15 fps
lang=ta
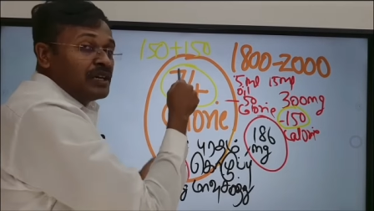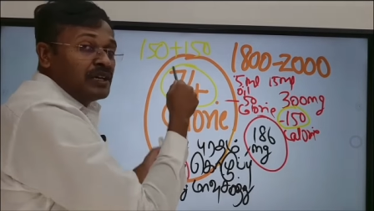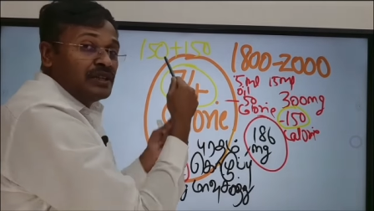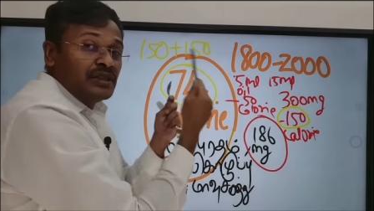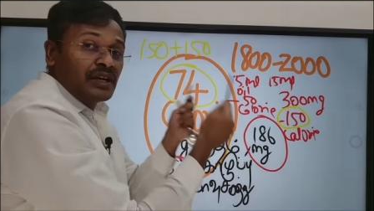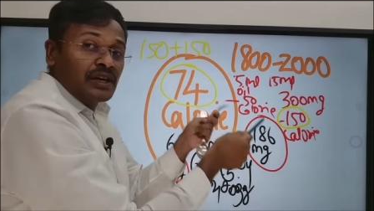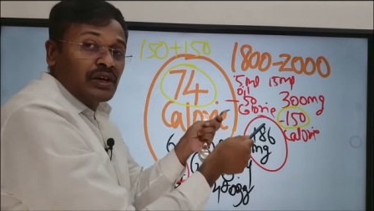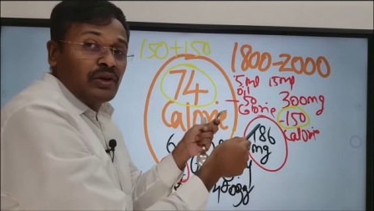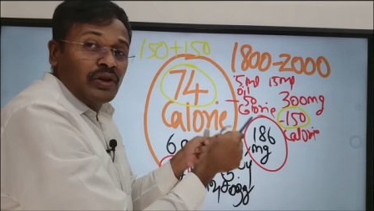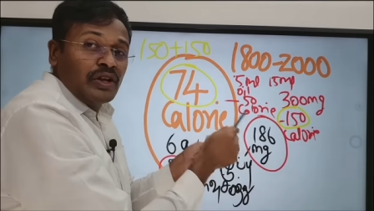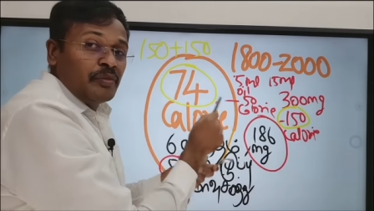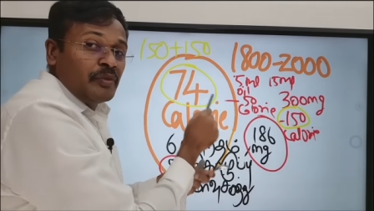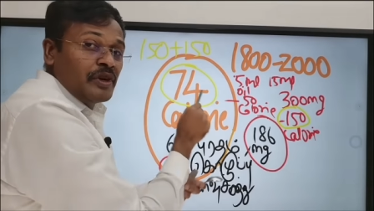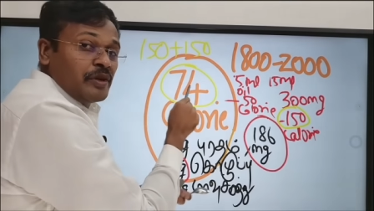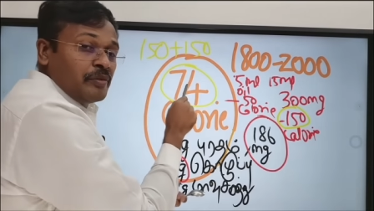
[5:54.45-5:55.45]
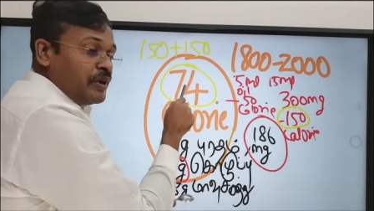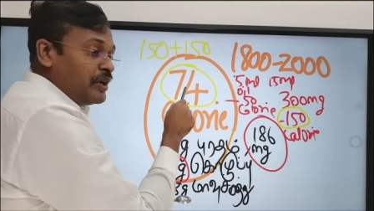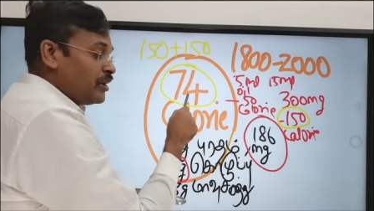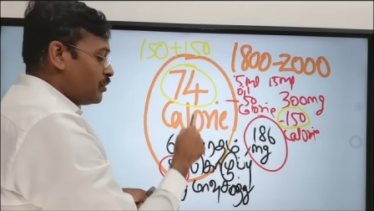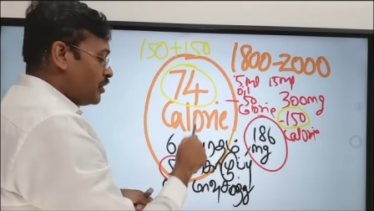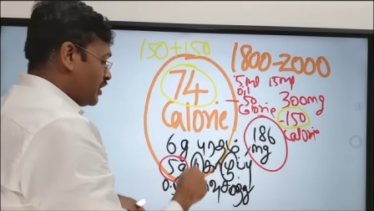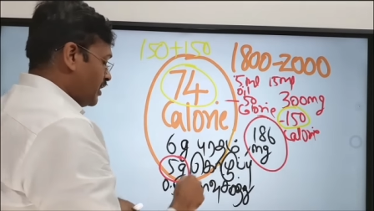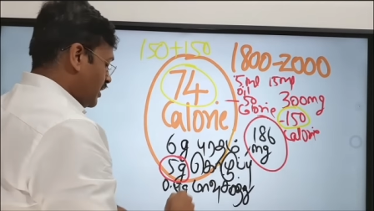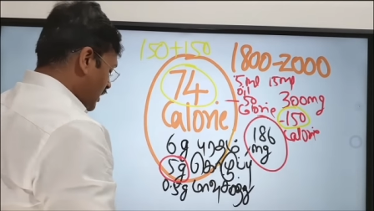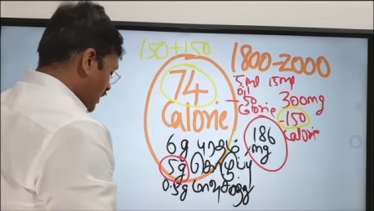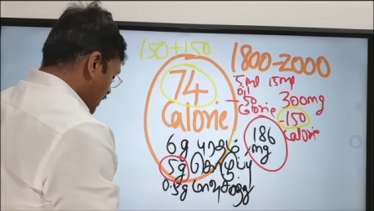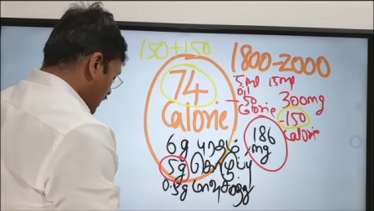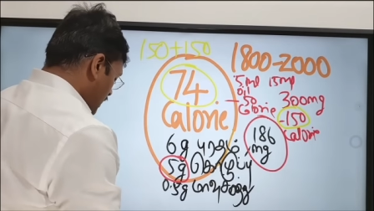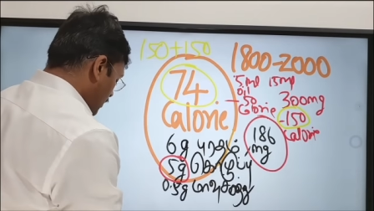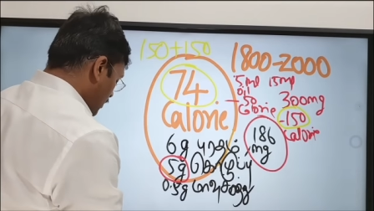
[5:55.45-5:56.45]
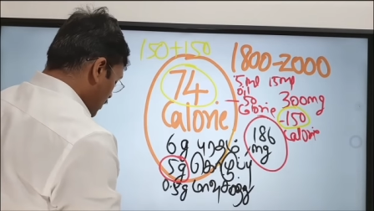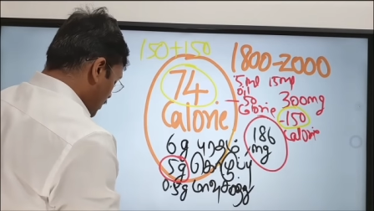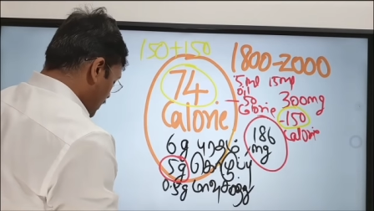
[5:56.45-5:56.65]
இந்த கலோரி மட்டுமே நம்மளுக்கு எவ்வளவு